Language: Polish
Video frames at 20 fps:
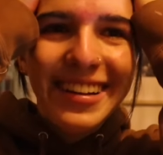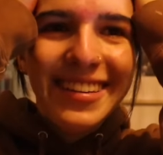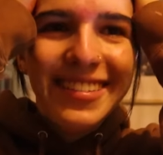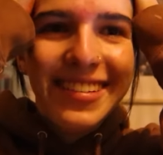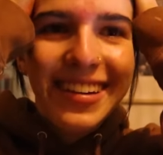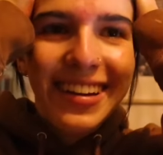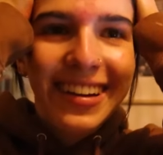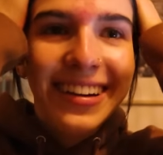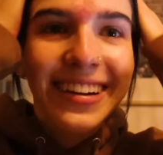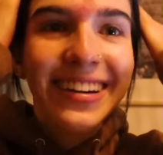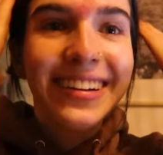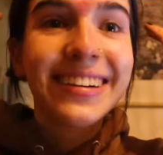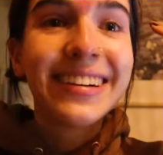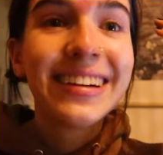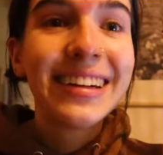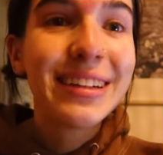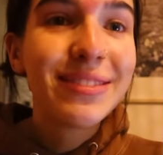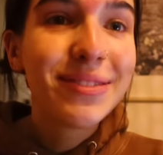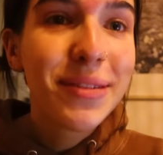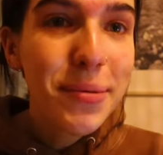Także
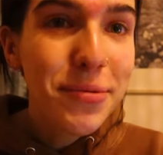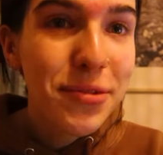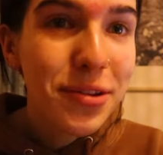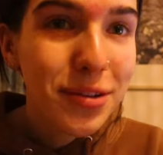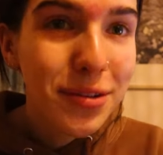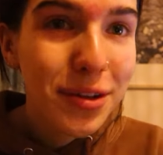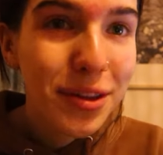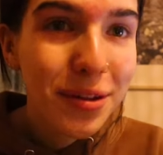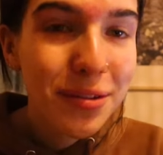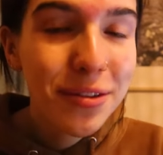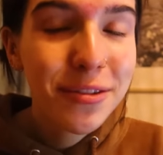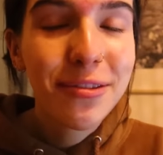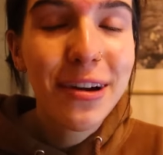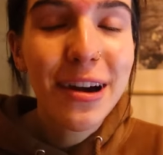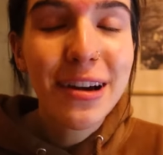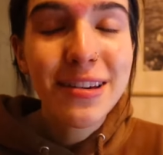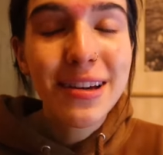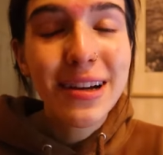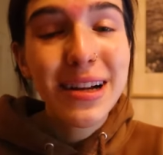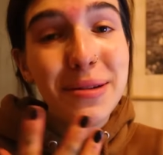mam czerwoną
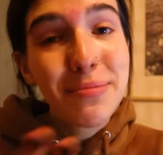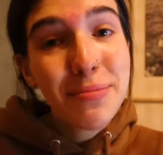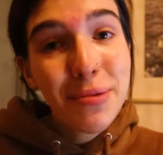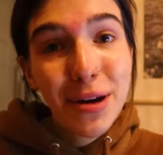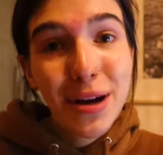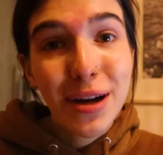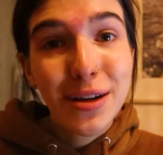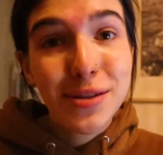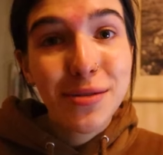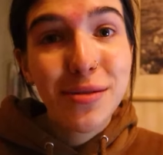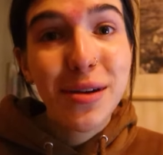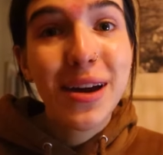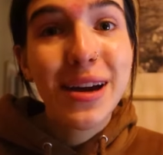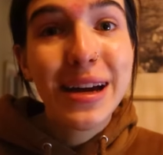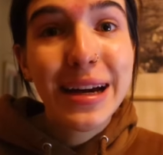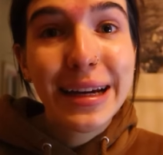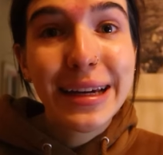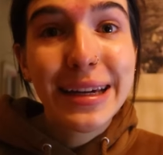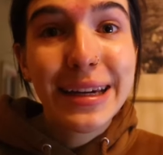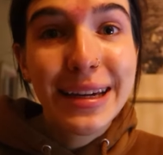twarz, ale pokazuję
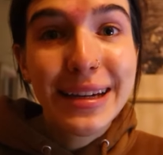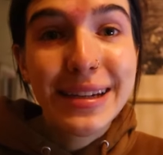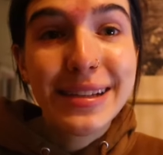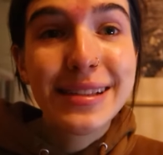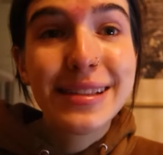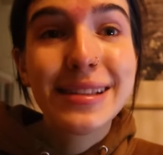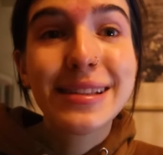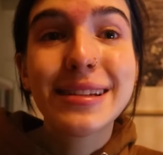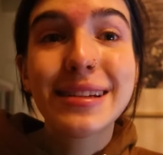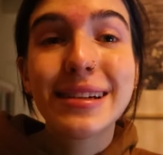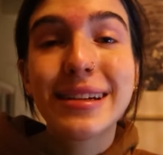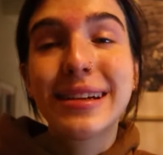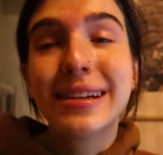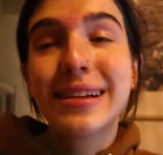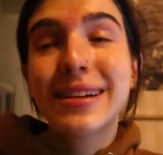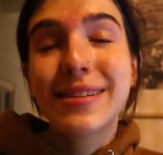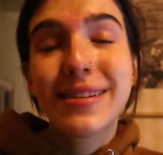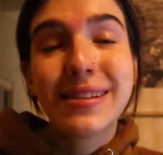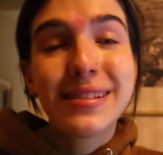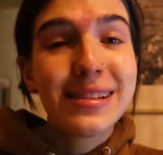jak jest.
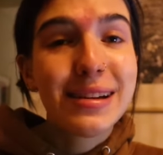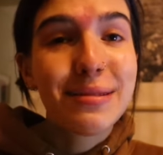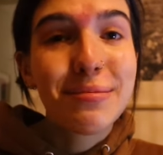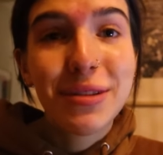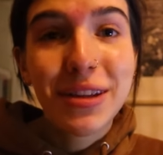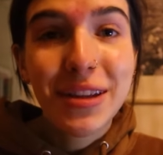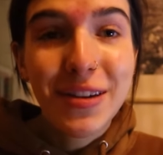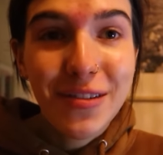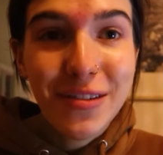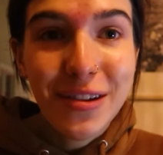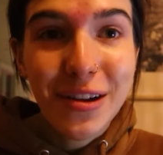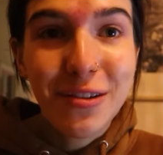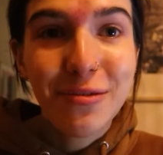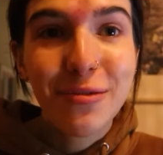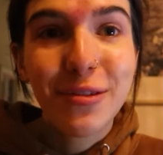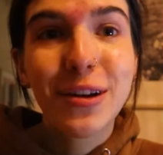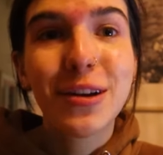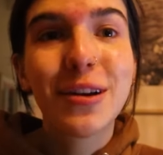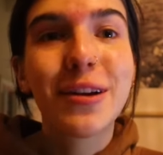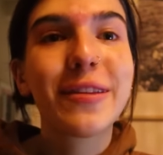Czasami też tak
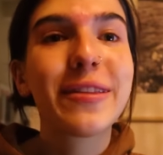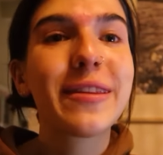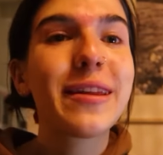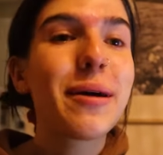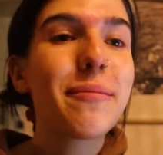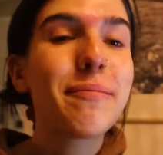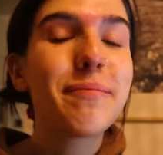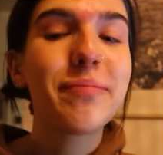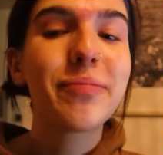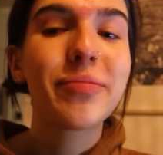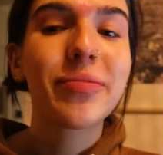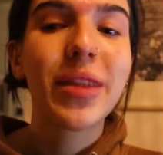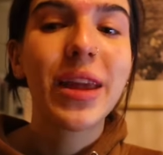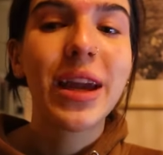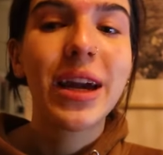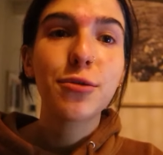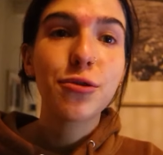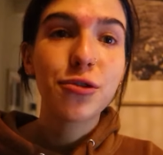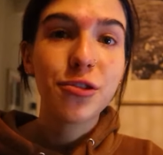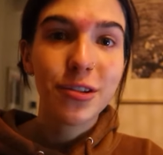wyglądam.
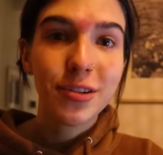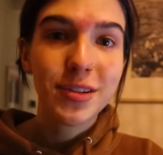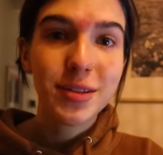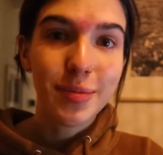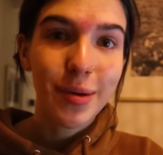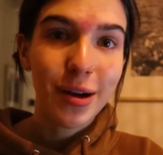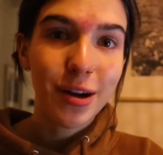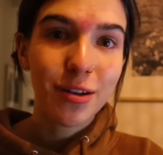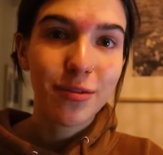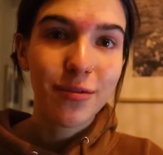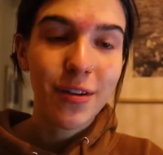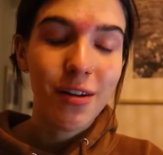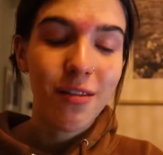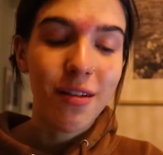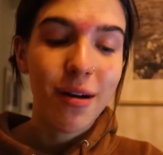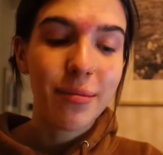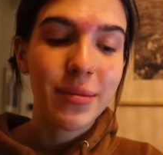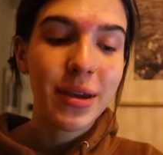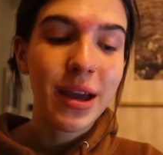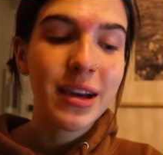Już się
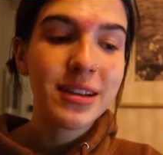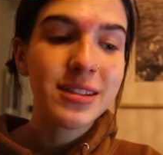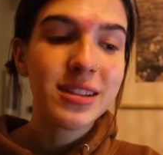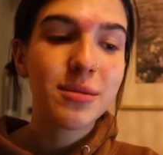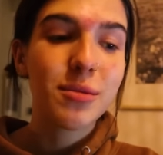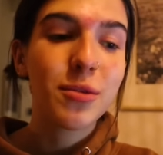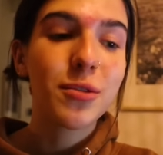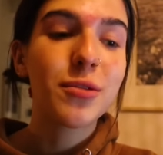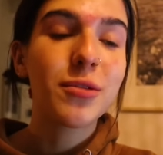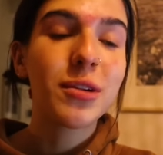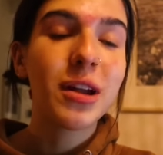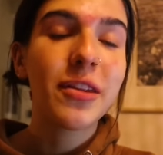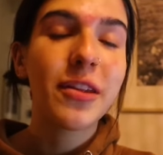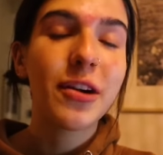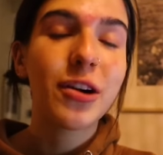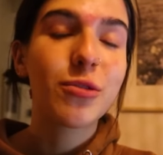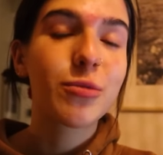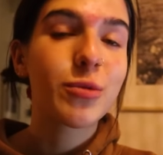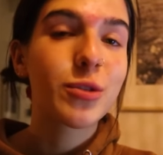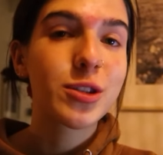rozpakowałam. Ja jestem ogólnie
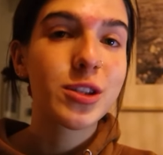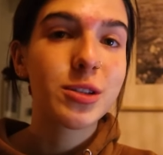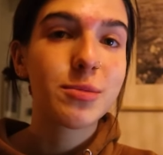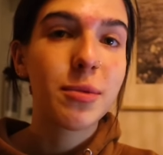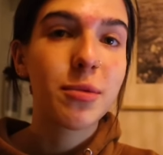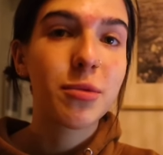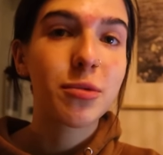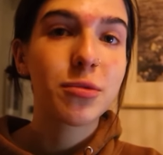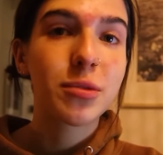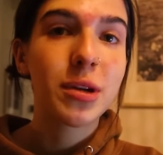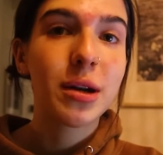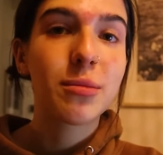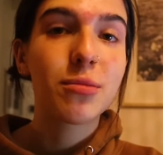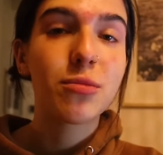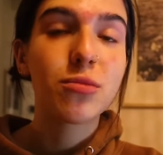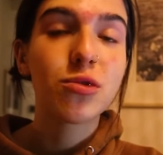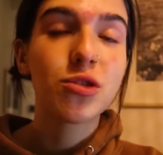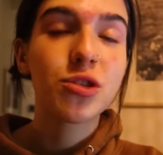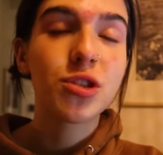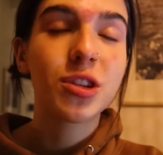taką osobą, która
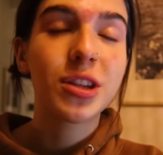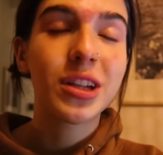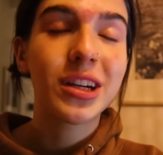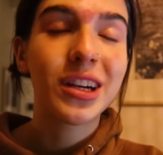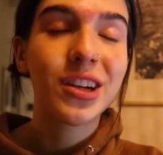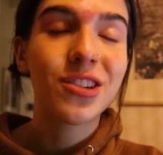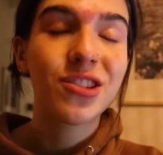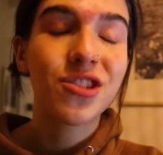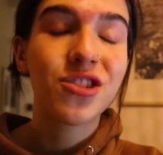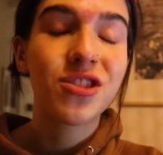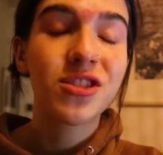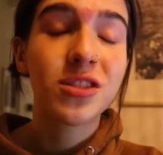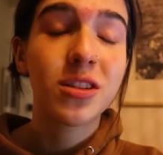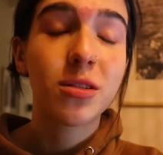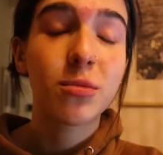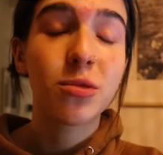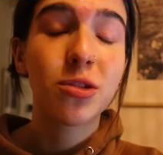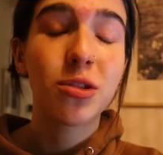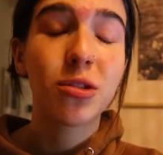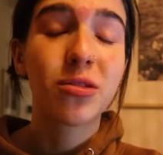musi takie rzeczy
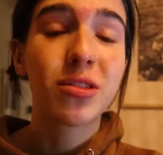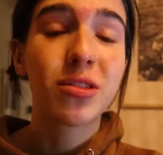zrobić